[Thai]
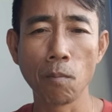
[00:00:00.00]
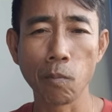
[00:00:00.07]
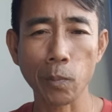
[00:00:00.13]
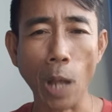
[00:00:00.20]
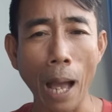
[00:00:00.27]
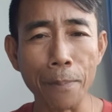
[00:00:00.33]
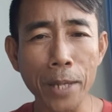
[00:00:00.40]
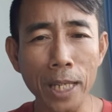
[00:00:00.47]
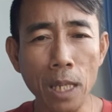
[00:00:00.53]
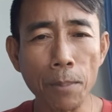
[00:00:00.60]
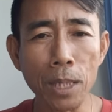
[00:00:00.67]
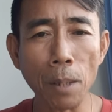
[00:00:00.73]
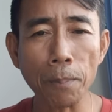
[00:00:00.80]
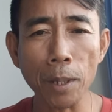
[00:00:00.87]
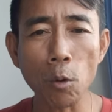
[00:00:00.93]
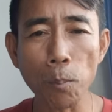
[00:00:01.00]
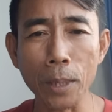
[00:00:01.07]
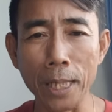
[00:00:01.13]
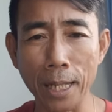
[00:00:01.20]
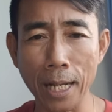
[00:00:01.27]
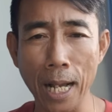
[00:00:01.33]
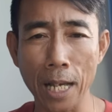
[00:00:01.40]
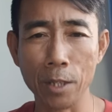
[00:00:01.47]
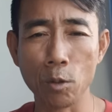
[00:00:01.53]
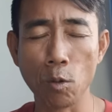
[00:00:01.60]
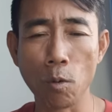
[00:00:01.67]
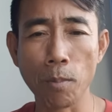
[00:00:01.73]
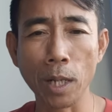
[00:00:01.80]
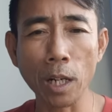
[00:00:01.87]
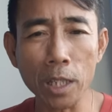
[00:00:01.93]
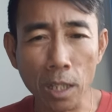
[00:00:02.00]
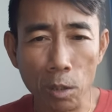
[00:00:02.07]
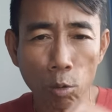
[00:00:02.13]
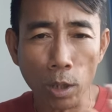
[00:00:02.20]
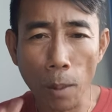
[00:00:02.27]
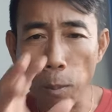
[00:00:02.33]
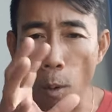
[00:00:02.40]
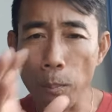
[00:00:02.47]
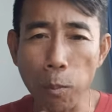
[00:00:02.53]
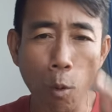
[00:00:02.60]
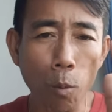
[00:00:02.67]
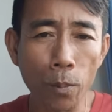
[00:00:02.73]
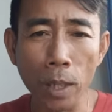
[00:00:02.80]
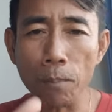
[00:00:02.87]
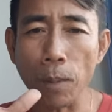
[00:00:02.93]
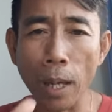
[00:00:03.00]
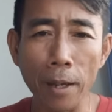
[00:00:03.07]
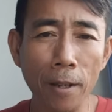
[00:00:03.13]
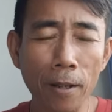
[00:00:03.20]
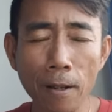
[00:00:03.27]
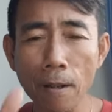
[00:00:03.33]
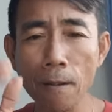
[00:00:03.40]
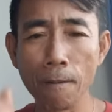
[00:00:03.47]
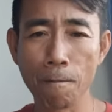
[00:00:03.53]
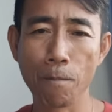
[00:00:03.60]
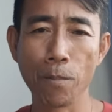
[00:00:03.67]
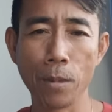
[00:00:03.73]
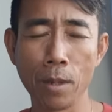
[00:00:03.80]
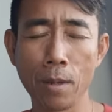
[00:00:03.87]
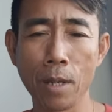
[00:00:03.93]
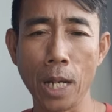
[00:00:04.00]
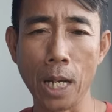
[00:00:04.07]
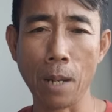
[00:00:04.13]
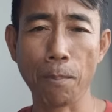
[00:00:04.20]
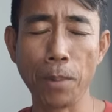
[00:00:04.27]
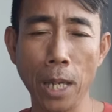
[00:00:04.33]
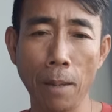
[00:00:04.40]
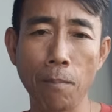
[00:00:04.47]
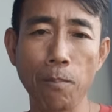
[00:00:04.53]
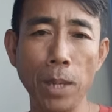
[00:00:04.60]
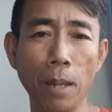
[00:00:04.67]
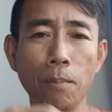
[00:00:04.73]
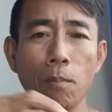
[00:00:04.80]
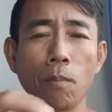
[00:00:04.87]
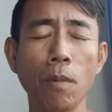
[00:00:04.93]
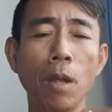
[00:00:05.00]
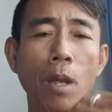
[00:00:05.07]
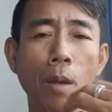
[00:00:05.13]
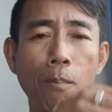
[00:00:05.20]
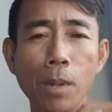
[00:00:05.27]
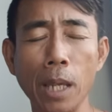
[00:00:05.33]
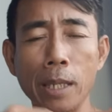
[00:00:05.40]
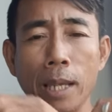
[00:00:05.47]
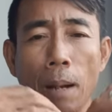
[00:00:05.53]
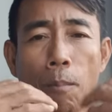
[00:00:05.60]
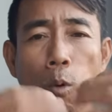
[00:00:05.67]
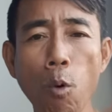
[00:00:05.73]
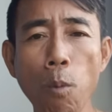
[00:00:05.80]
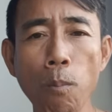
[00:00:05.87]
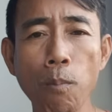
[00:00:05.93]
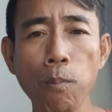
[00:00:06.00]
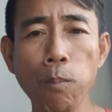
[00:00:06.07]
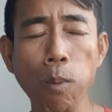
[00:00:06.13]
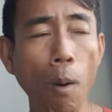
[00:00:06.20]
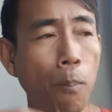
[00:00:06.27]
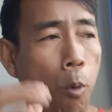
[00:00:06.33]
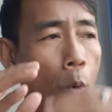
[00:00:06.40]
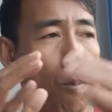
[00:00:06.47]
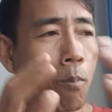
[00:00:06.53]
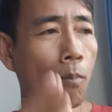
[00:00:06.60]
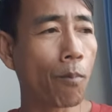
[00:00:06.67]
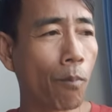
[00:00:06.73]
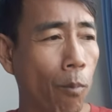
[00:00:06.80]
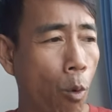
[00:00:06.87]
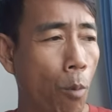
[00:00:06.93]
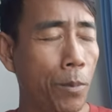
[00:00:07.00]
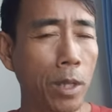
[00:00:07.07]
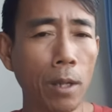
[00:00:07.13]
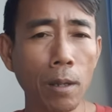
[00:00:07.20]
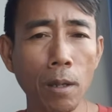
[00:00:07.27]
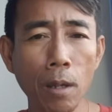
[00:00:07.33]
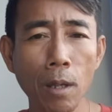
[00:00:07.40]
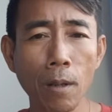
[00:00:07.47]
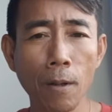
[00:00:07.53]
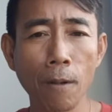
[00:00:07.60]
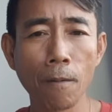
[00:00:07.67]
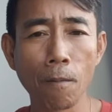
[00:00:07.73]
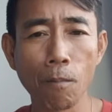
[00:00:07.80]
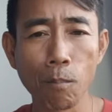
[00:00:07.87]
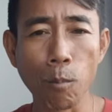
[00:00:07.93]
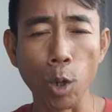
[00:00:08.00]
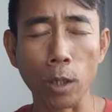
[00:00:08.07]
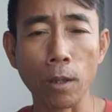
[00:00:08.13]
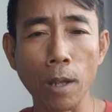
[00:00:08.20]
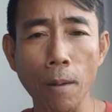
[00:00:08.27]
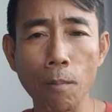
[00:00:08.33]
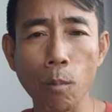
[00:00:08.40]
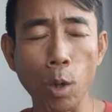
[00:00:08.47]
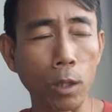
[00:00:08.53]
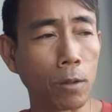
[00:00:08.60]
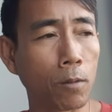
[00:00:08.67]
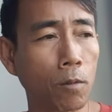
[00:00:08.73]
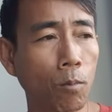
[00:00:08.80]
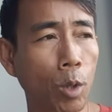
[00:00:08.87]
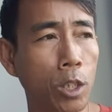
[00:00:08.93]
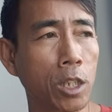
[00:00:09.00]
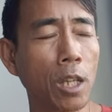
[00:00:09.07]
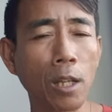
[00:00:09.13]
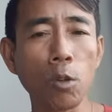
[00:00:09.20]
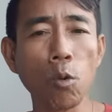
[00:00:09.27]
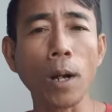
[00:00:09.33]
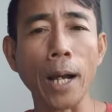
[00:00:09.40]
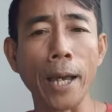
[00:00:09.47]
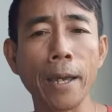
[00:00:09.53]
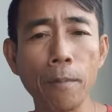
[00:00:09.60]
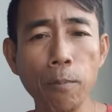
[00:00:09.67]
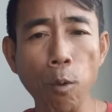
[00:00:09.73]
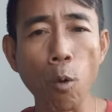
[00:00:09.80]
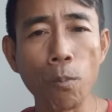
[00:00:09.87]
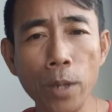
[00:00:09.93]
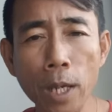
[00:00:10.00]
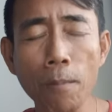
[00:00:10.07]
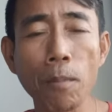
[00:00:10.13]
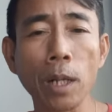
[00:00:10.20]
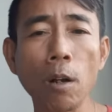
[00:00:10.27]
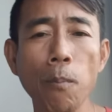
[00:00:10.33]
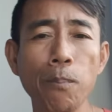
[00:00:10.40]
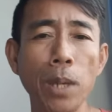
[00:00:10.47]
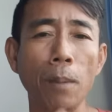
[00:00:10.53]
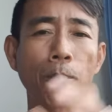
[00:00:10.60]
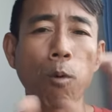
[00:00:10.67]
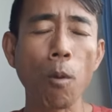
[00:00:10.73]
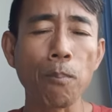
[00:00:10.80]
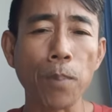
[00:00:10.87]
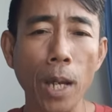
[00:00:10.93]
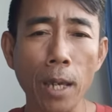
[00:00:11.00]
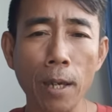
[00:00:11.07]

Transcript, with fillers: ตราบใดที่มันยังเป็นอุปติกาอยู่ มันก็จะอยู่ในภพภูมินั้นไปเปลี่ยนเปลี่ยนเปลี่ยนจากภูมิพอภูมิภูมินี้ หมดหมดหมดสิ้นอายุไข ภูมินี้มันก็เปลี่ยนภพไป